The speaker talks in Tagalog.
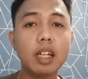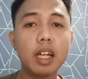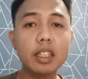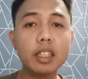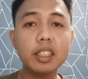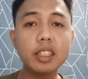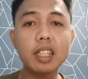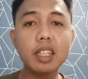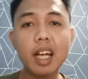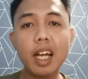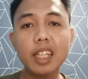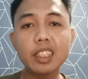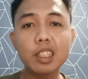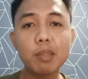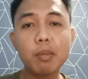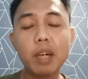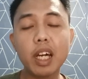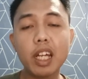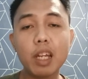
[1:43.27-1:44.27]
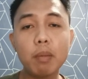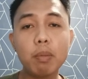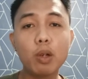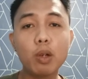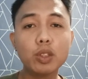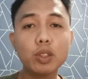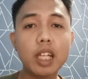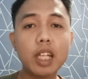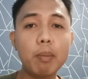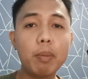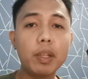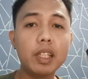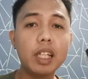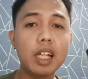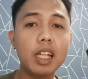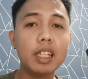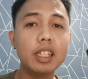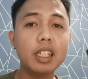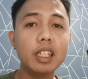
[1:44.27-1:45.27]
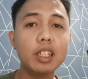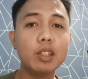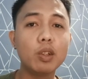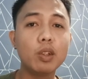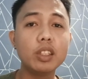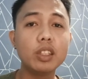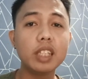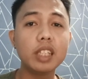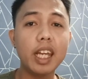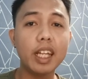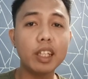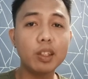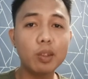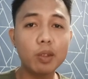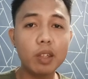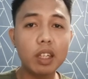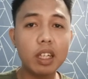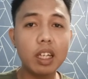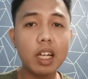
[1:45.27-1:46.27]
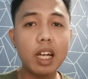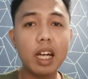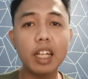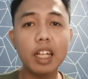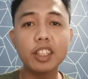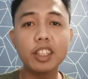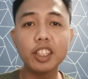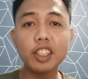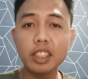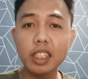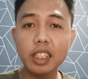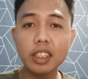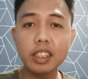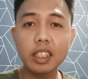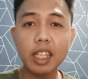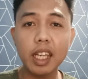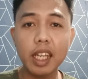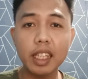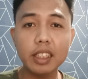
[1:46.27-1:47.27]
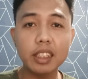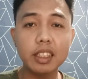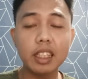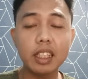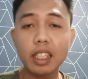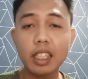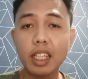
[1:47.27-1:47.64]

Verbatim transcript: at isa nga sa mga napag-usapan nila dito is eto nga nga disease X na